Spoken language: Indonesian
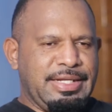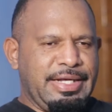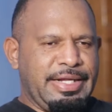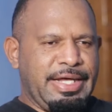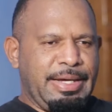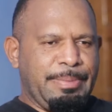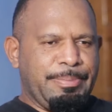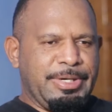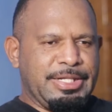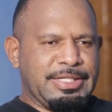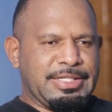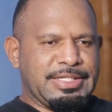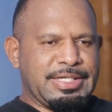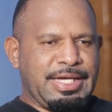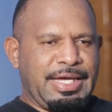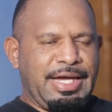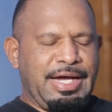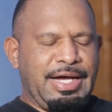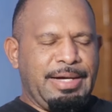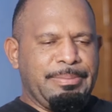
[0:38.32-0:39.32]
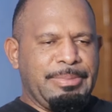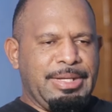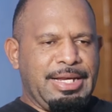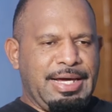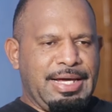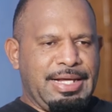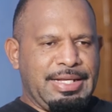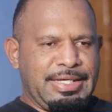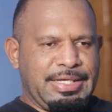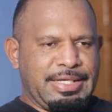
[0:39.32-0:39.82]
tidak dapat saya ambil
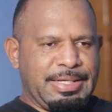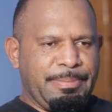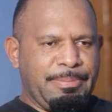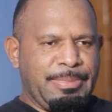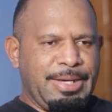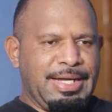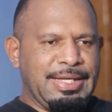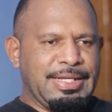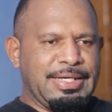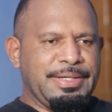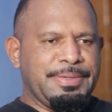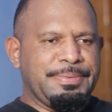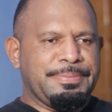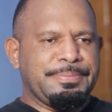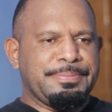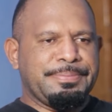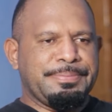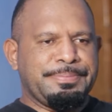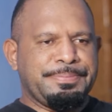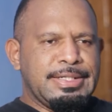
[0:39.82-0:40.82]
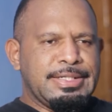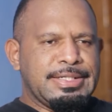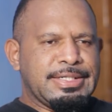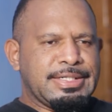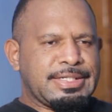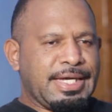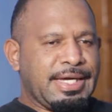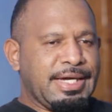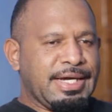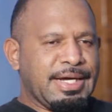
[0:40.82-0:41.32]
alih kembali.
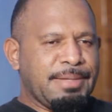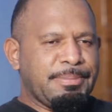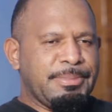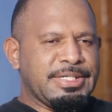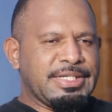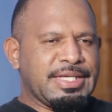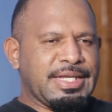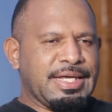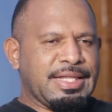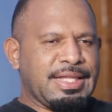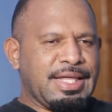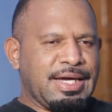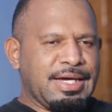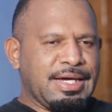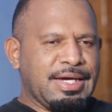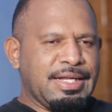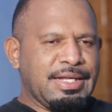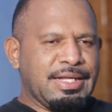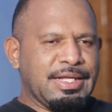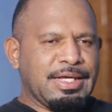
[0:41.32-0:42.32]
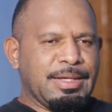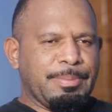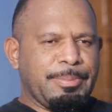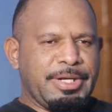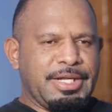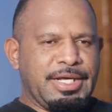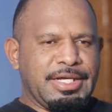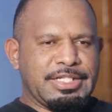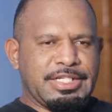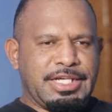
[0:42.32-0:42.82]
Saya akan menceritakan
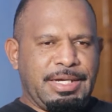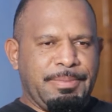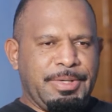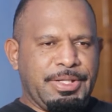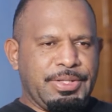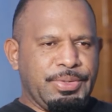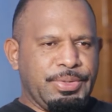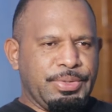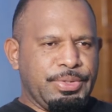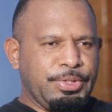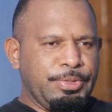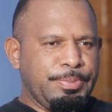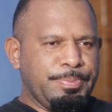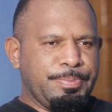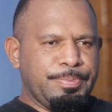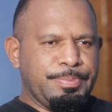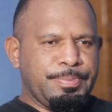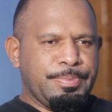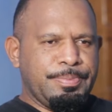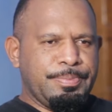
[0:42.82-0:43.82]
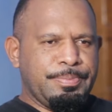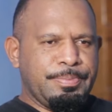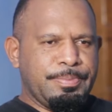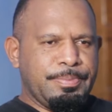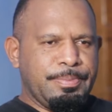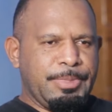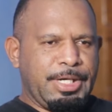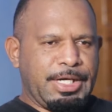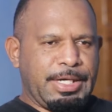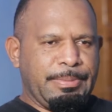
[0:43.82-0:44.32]
kepada sahabat YouTube
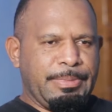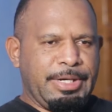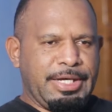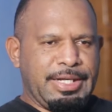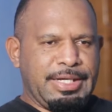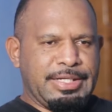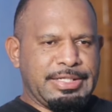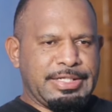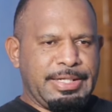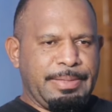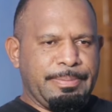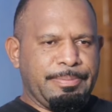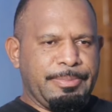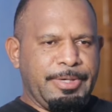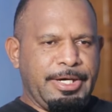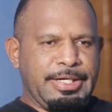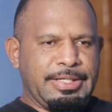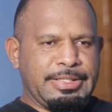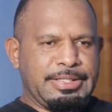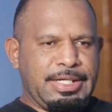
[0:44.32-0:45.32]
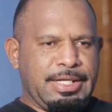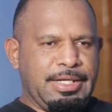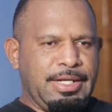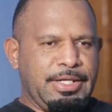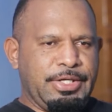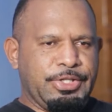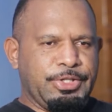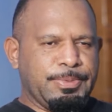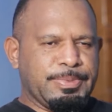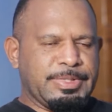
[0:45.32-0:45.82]
bagaimana sampai
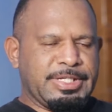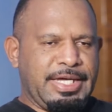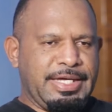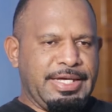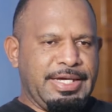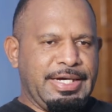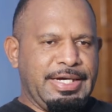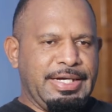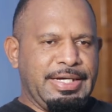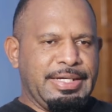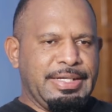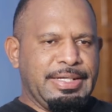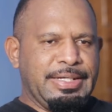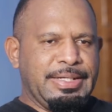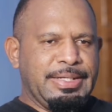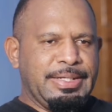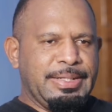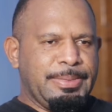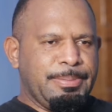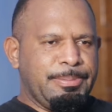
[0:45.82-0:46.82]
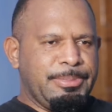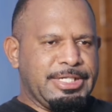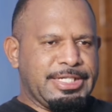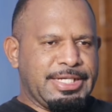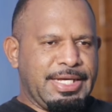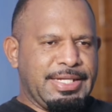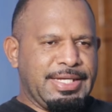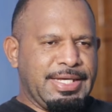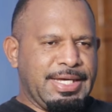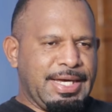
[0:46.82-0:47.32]
channel YouTube saya
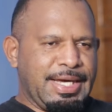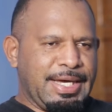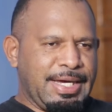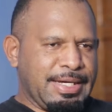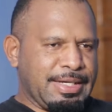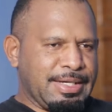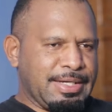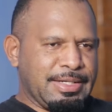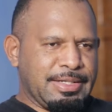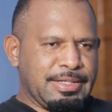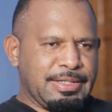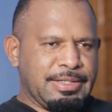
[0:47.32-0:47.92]
bisa dihack.